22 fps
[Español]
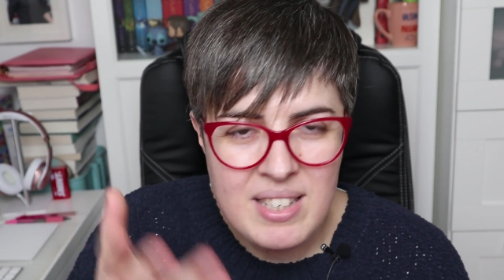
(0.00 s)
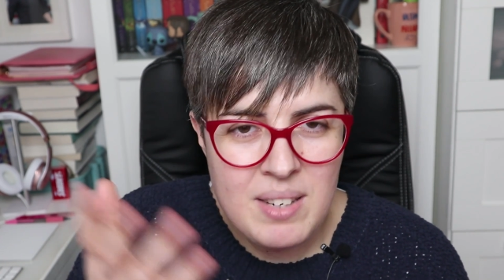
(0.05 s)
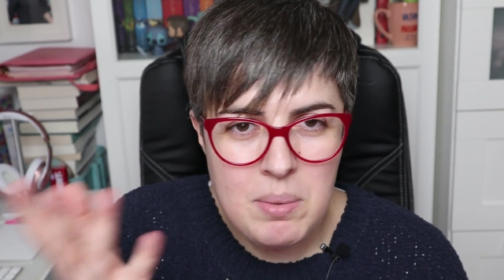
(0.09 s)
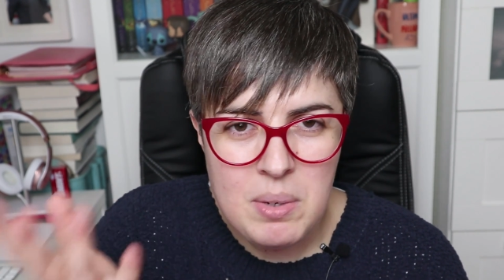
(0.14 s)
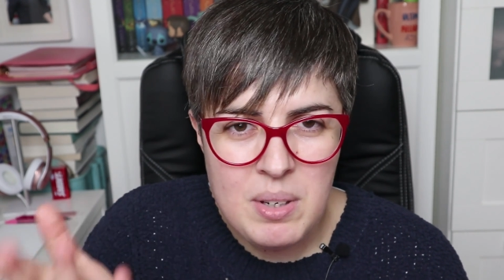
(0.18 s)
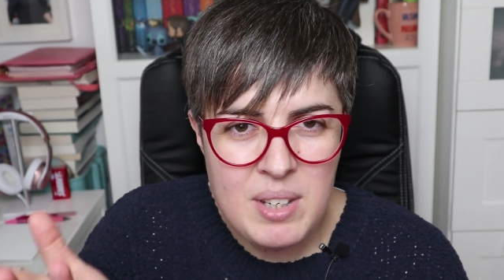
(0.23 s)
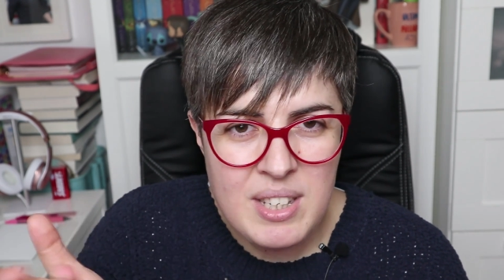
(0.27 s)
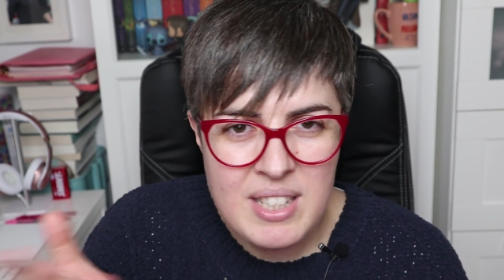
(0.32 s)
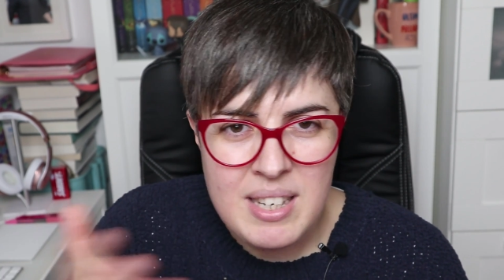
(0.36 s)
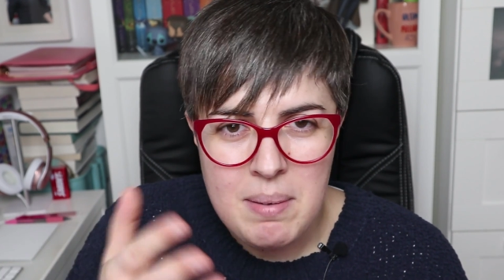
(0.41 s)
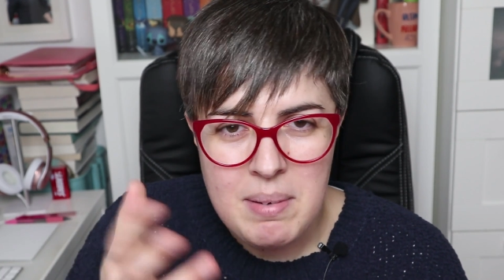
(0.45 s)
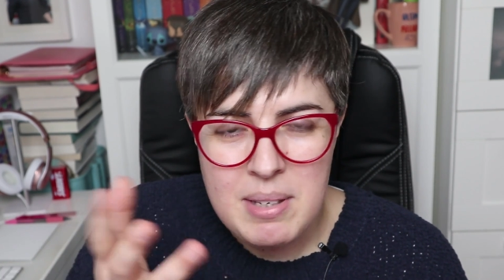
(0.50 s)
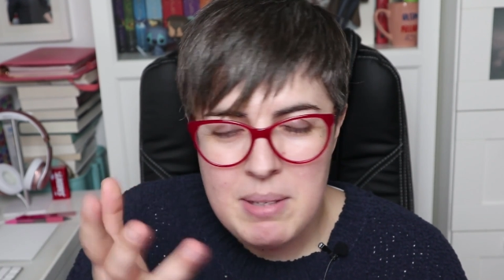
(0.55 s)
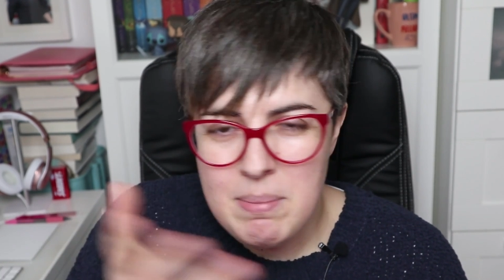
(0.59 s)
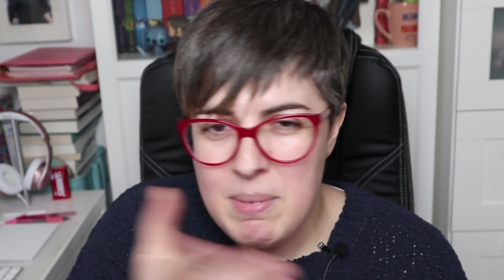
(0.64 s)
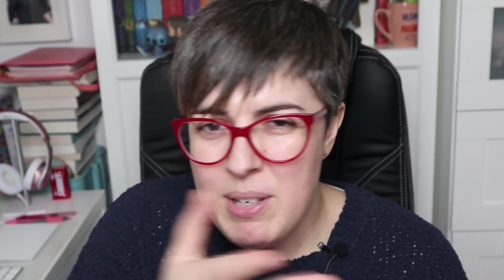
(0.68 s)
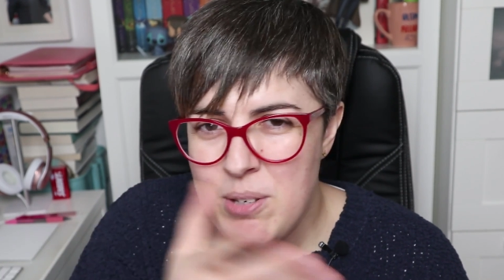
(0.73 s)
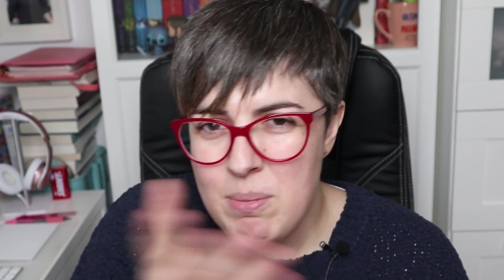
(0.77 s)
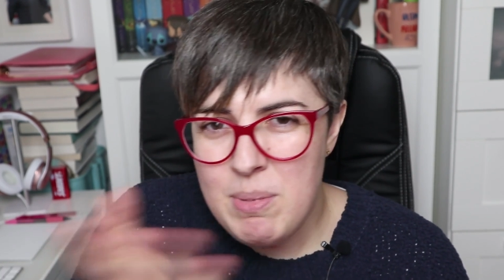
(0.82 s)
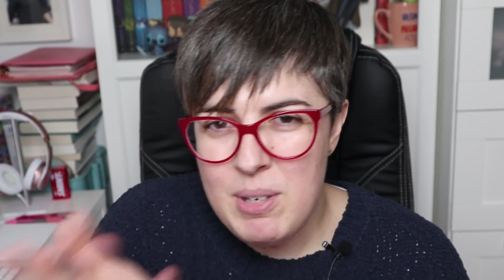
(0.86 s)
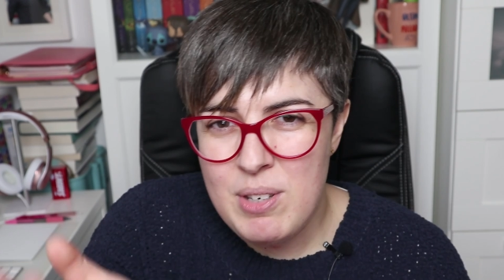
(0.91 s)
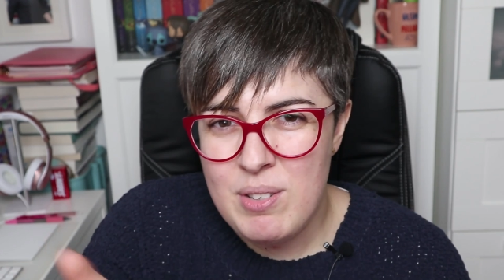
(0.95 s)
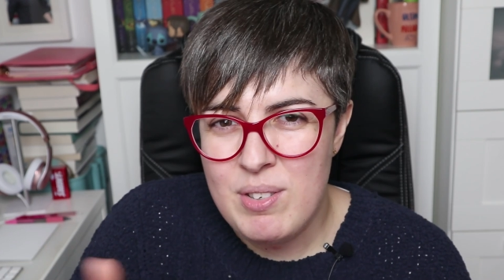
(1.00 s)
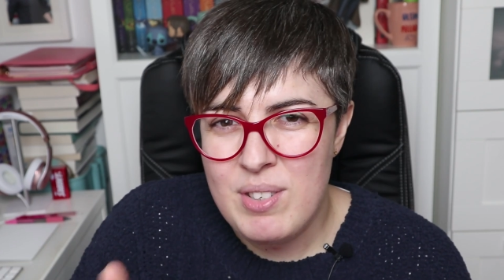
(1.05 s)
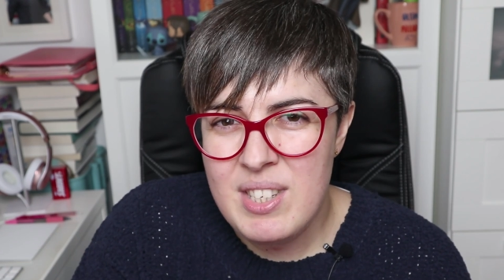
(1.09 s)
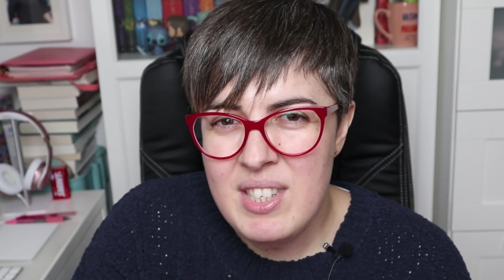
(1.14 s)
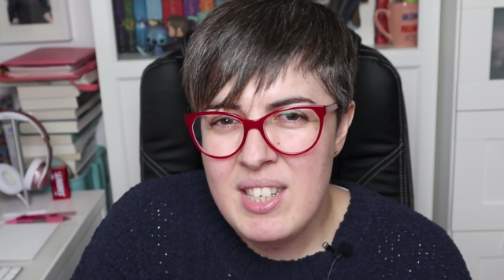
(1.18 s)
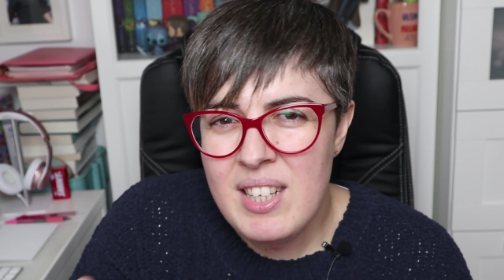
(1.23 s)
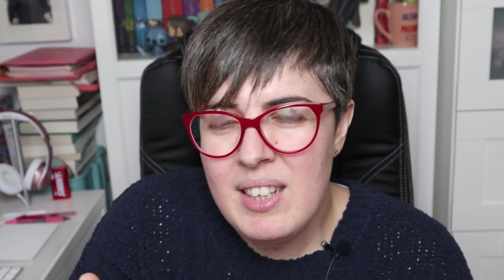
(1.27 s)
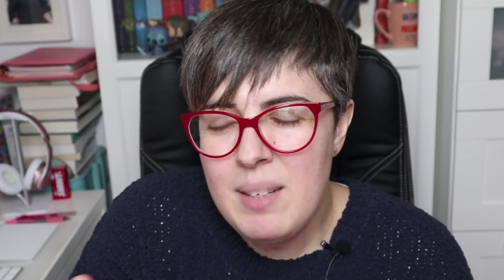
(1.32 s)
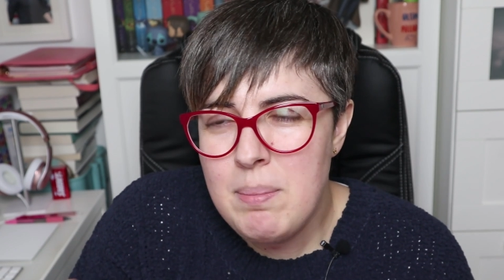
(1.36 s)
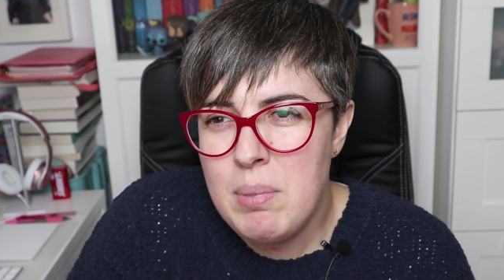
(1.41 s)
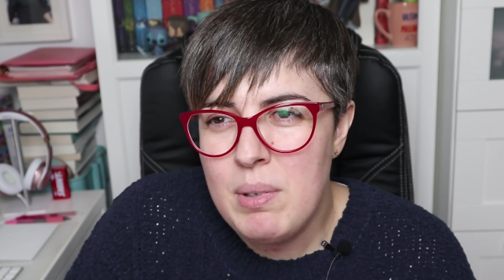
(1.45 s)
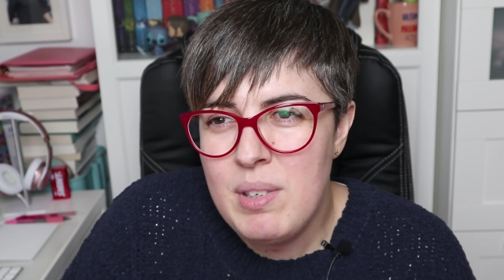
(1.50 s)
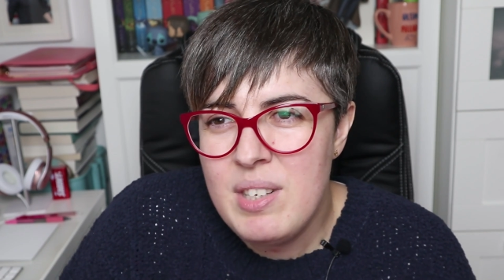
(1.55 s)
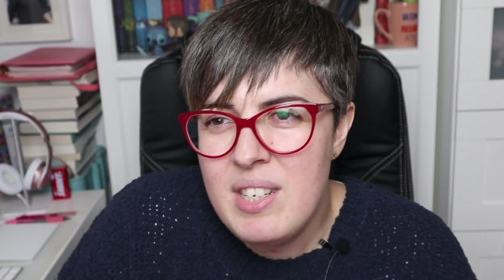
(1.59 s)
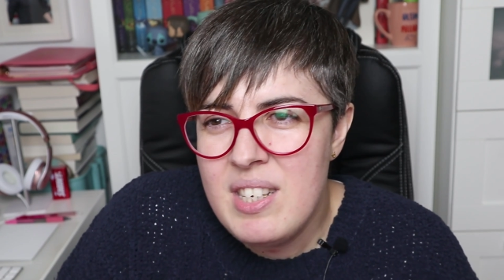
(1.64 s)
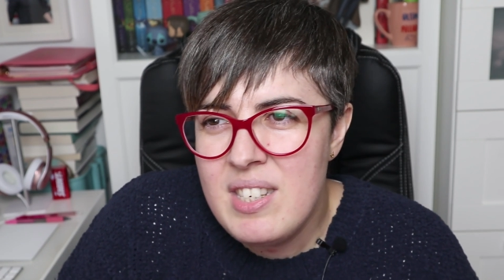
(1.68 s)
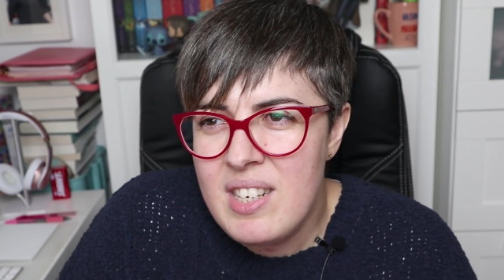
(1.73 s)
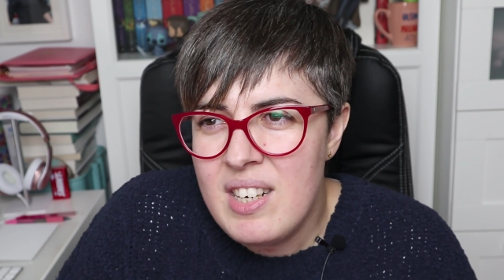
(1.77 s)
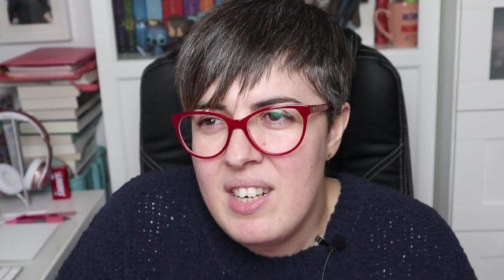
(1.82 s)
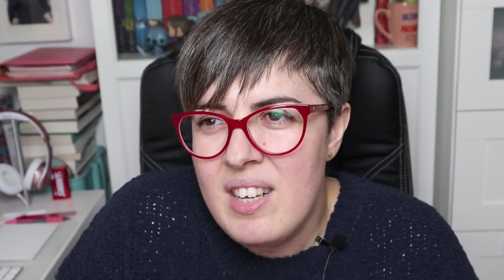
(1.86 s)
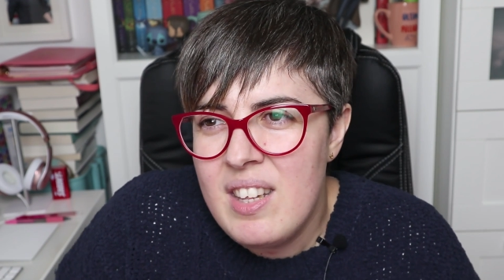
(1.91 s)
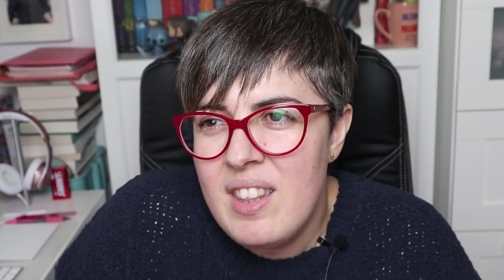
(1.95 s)
seguro que sabéis más o menos este tipo
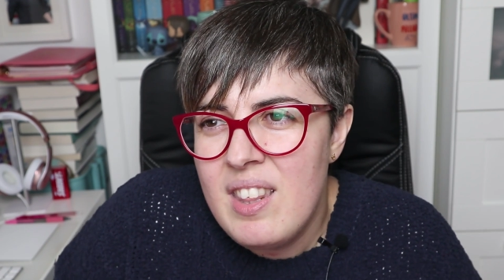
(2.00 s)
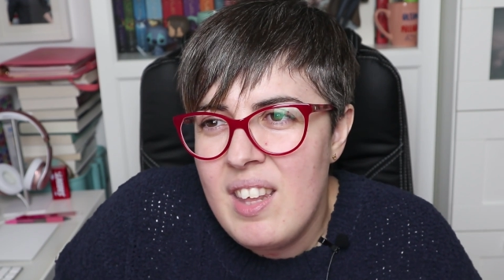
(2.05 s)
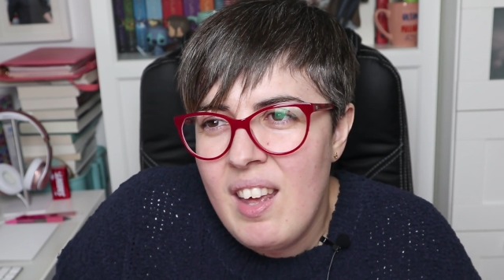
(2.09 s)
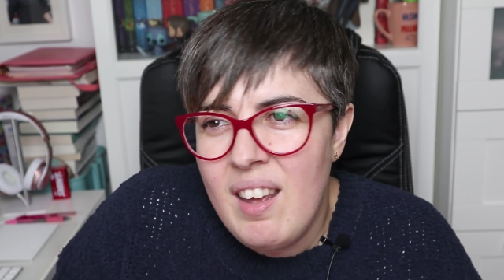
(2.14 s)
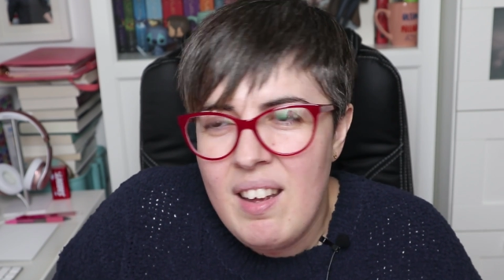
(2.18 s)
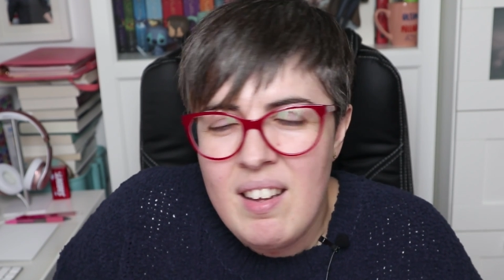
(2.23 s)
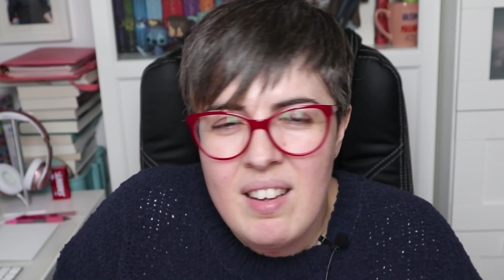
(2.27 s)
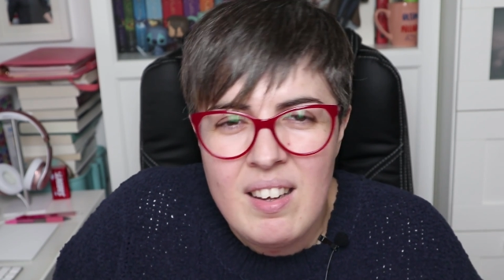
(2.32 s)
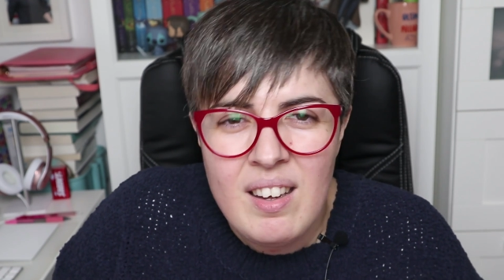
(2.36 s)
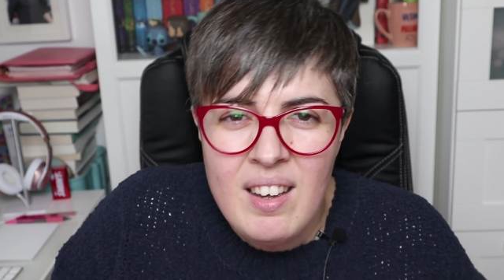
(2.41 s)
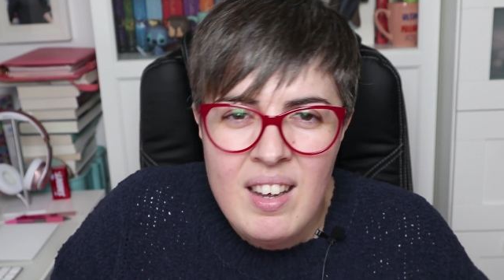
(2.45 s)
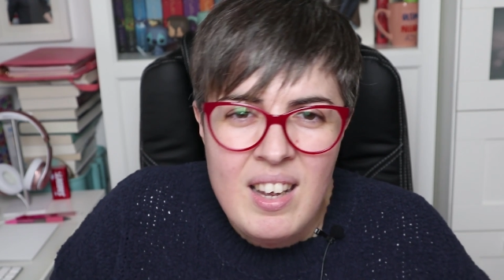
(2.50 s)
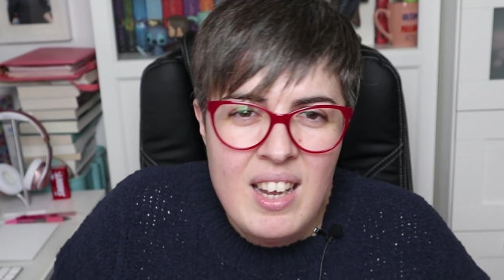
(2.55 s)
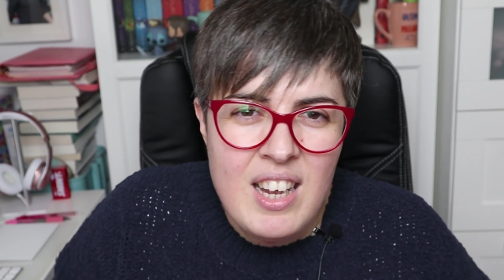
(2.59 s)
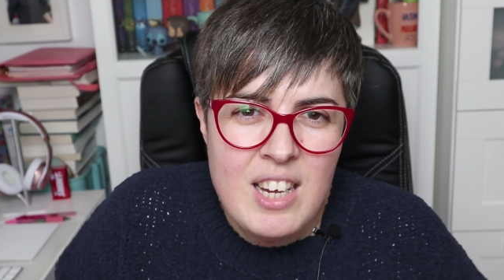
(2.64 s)
de serie de